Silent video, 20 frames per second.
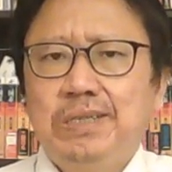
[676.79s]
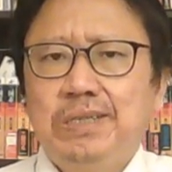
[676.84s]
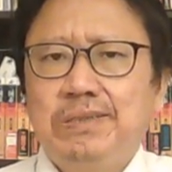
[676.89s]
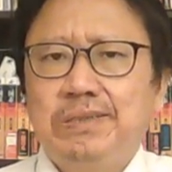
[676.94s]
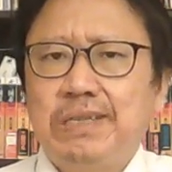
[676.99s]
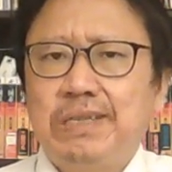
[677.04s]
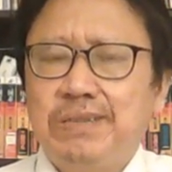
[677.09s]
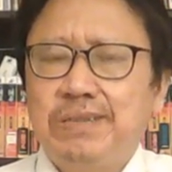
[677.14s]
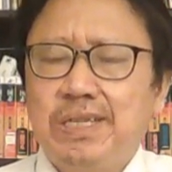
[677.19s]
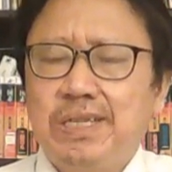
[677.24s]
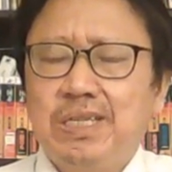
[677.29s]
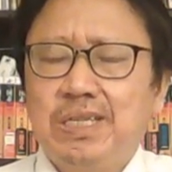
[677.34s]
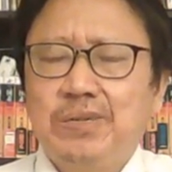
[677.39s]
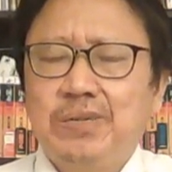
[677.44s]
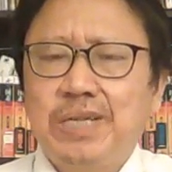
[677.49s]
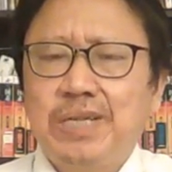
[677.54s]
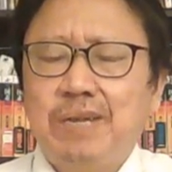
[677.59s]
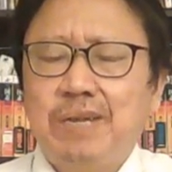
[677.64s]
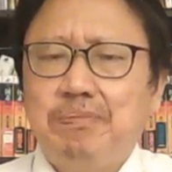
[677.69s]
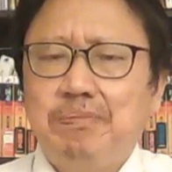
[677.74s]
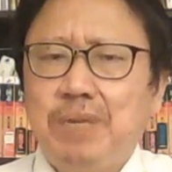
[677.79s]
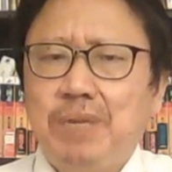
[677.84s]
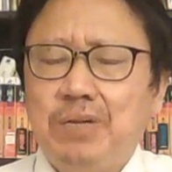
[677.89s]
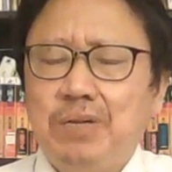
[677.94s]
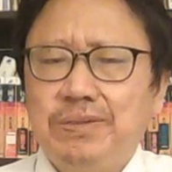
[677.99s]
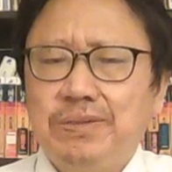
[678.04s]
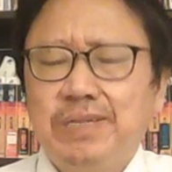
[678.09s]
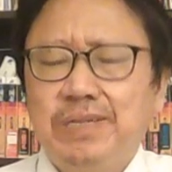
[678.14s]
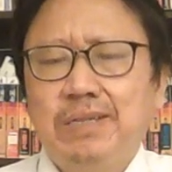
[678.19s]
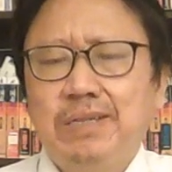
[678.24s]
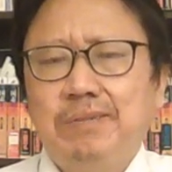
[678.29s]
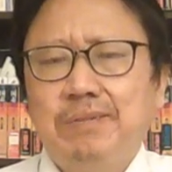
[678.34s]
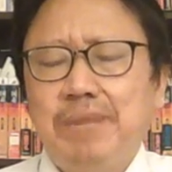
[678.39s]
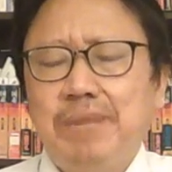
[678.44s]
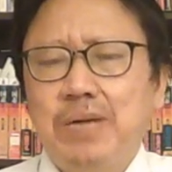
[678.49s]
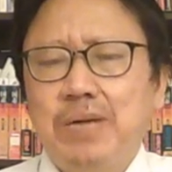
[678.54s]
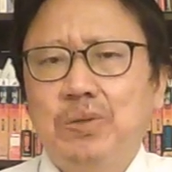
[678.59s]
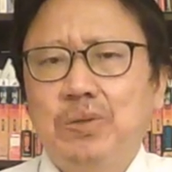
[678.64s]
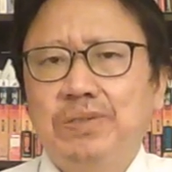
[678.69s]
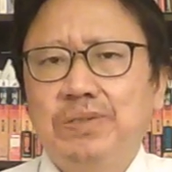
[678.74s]
在这样的情况下，保障
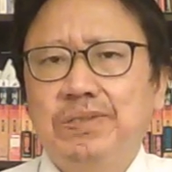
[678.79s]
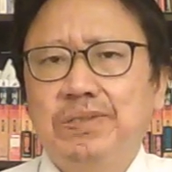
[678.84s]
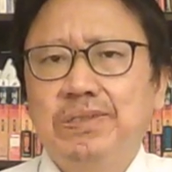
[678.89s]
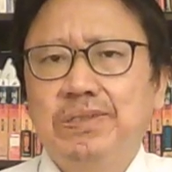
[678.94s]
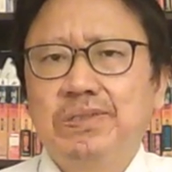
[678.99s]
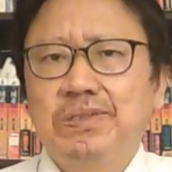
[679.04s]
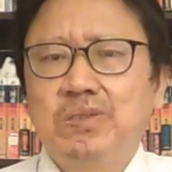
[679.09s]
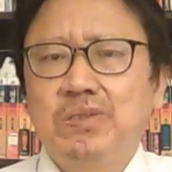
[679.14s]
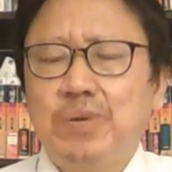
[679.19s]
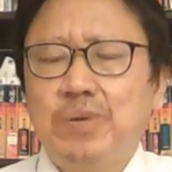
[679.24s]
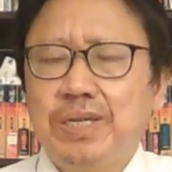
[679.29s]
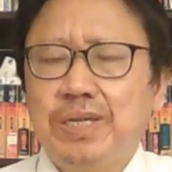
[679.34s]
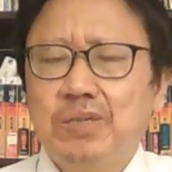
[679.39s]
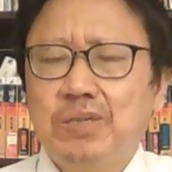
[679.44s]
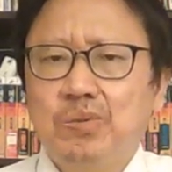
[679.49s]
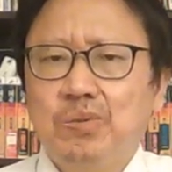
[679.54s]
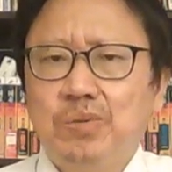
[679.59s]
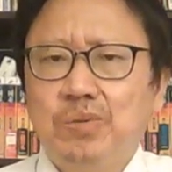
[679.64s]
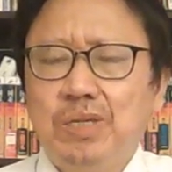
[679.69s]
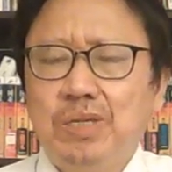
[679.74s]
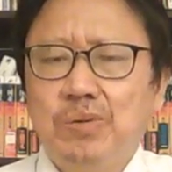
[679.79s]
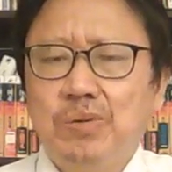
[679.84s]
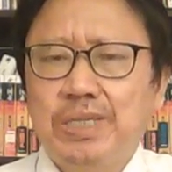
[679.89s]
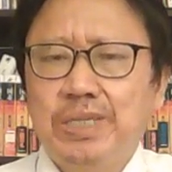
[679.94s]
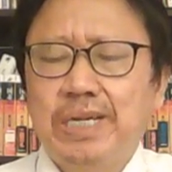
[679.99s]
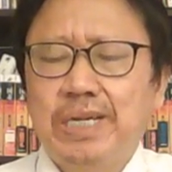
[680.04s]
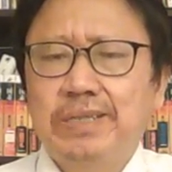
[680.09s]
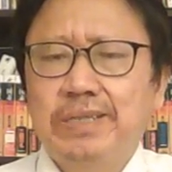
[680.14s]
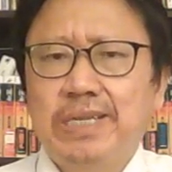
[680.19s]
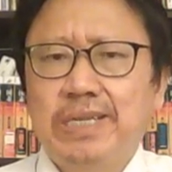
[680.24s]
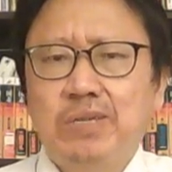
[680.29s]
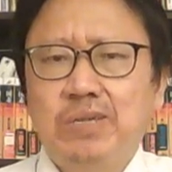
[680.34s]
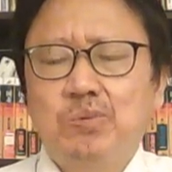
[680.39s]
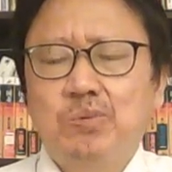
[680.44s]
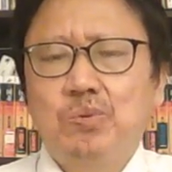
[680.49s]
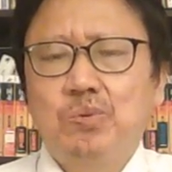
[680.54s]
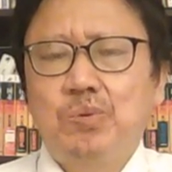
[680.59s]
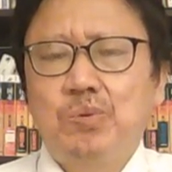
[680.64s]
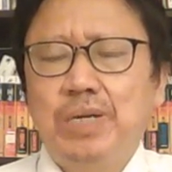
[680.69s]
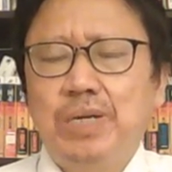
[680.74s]
白俄罗斯作为一个独立国家，它的
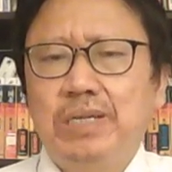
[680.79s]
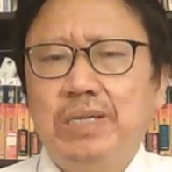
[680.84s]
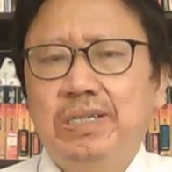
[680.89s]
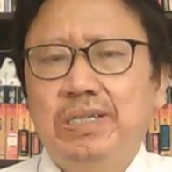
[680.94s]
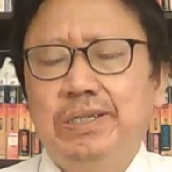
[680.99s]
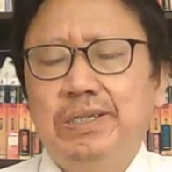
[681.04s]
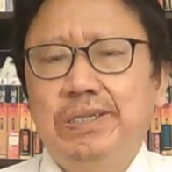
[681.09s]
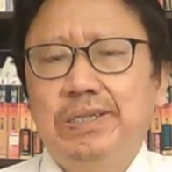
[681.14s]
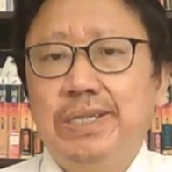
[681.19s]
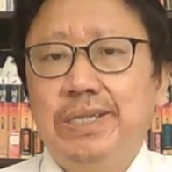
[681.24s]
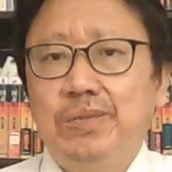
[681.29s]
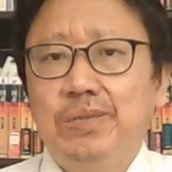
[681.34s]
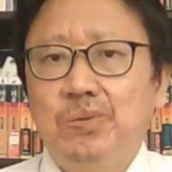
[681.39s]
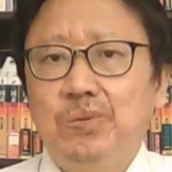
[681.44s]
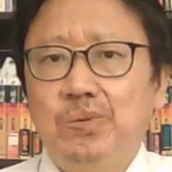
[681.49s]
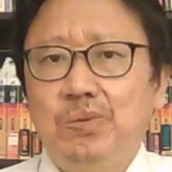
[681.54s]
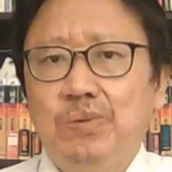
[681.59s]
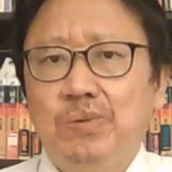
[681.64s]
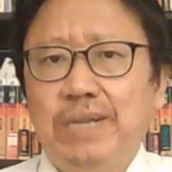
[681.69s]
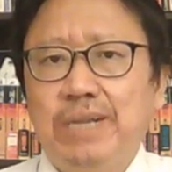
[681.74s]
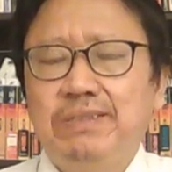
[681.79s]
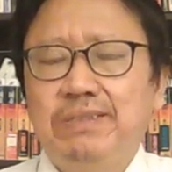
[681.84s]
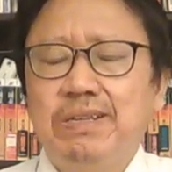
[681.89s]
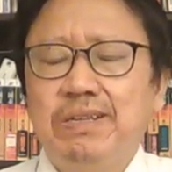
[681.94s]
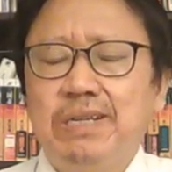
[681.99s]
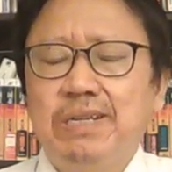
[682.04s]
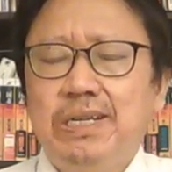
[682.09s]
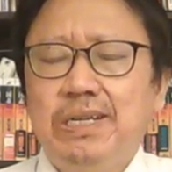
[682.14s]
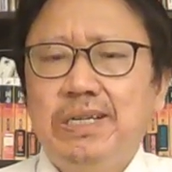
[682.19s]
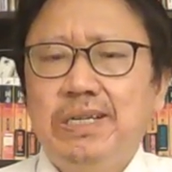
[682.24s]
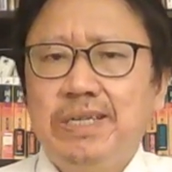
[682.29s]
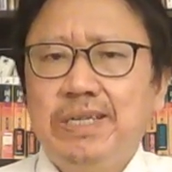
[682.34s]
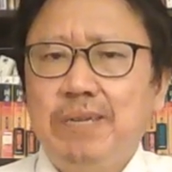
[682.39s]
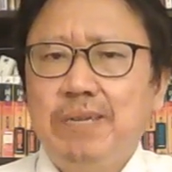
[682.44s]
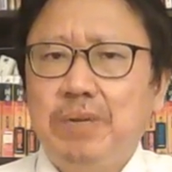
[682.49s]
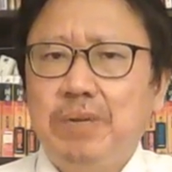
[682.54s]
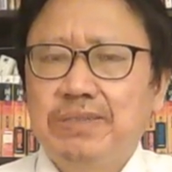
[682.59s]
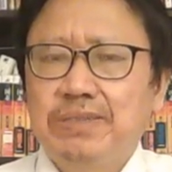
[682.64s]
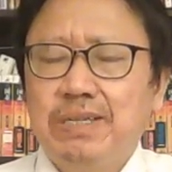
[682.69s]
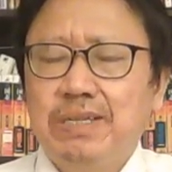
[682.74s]
主权和领土完整，也
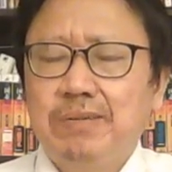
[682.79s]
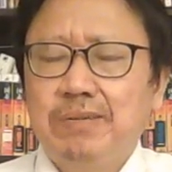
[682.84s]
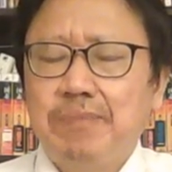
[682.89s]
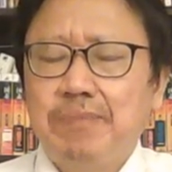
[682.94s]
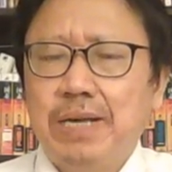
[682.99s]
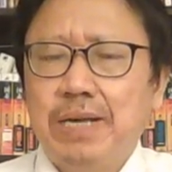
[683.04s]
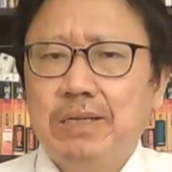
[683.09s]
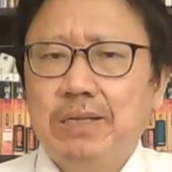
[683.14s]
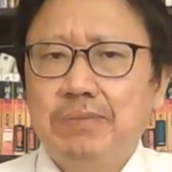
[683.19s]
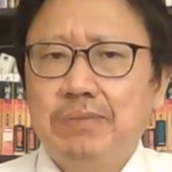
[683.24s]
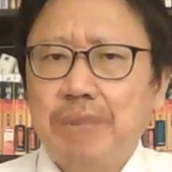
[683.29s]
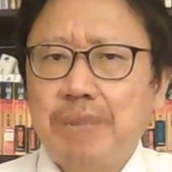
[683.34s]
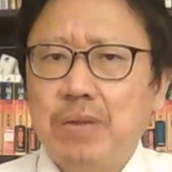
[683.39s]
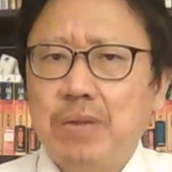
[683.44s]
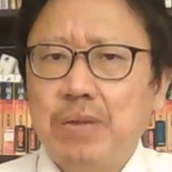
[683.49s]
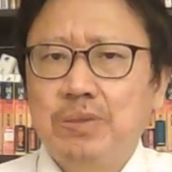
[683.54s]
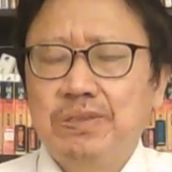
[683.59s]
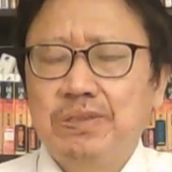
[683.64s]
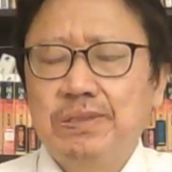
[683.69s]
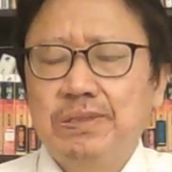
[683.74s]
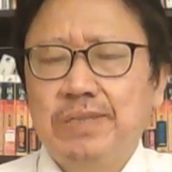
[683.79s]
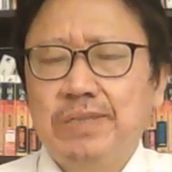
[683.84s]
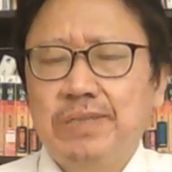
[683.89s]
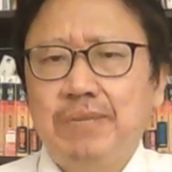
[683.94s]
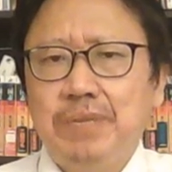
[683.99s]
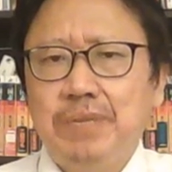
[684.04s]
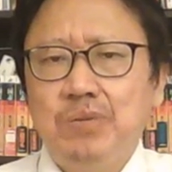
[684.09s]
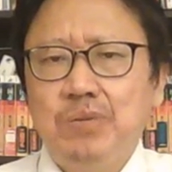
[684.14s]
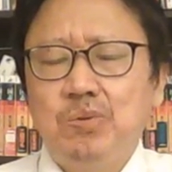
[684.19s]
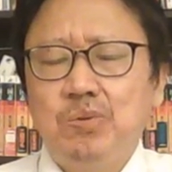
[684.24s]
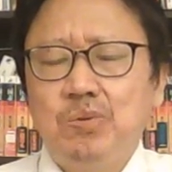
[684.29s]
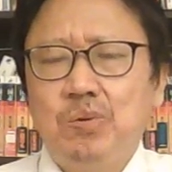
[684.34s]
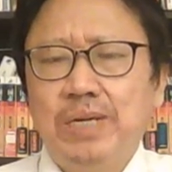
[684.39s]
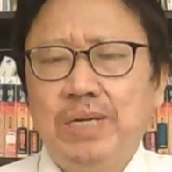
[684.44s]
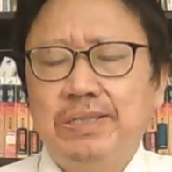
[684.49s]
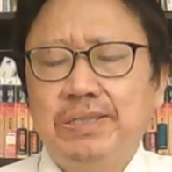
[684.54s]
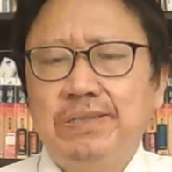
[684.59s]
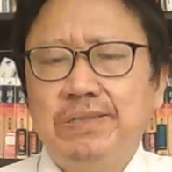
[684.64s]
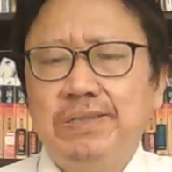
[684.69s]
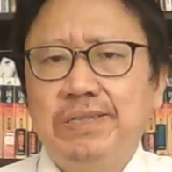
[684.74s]
保障白白俄罗斯的民主化
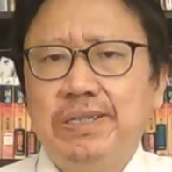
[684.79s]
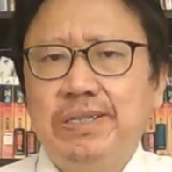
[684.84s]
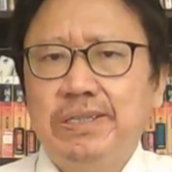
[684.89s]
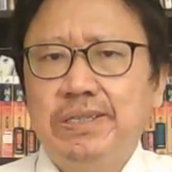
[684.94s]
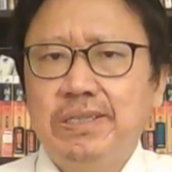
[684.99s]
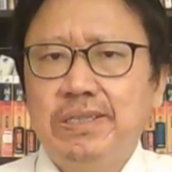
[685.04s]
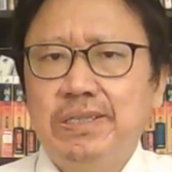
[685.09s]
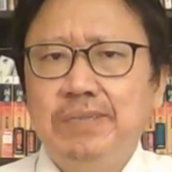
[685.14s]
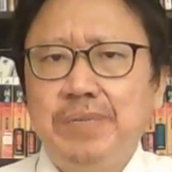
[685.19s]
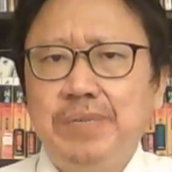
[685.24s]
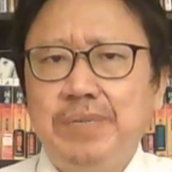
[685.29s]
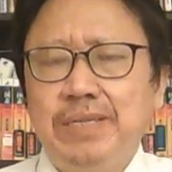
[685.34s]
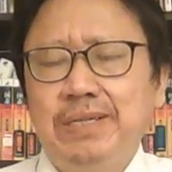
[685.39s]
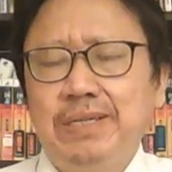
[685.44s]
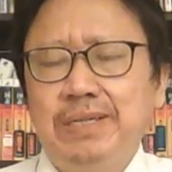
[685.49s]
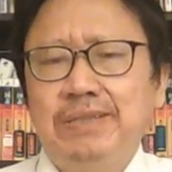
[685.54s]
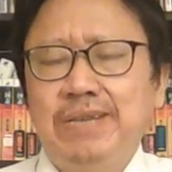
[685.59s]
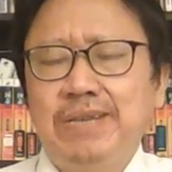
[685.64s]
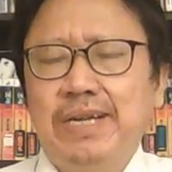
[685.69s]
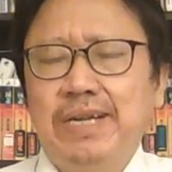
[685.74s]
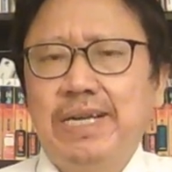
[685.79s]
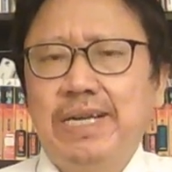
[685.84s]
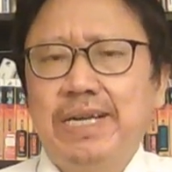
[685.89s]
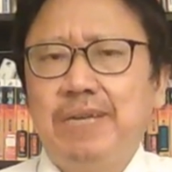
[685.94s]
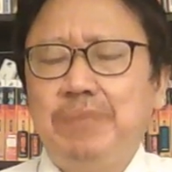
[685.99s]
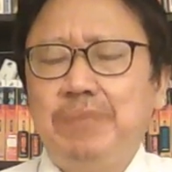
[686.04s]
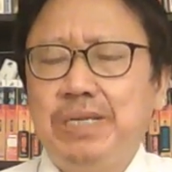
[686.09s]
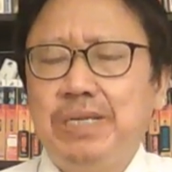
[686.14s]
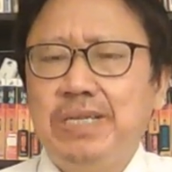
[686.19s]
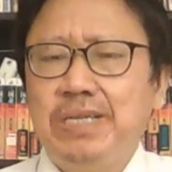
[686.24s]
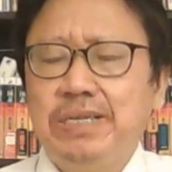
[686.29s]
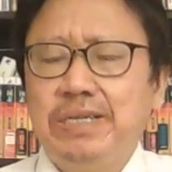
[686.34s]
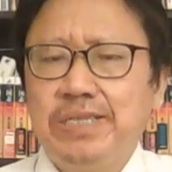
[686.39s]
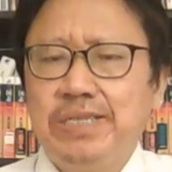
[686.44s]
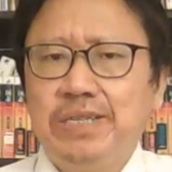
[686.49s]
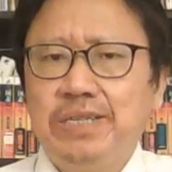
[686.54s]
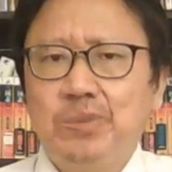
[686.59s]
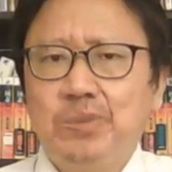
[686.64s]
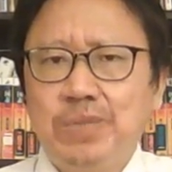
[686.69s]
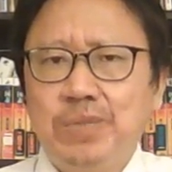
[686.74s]
进程和平的展开并向
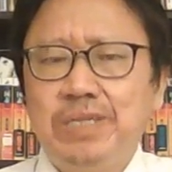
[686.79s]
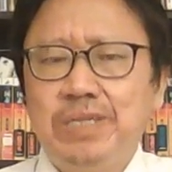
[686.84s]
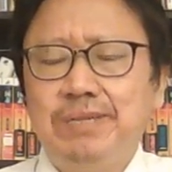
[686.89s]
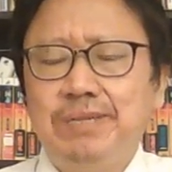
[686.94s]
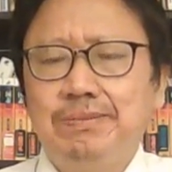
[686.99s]
前推进。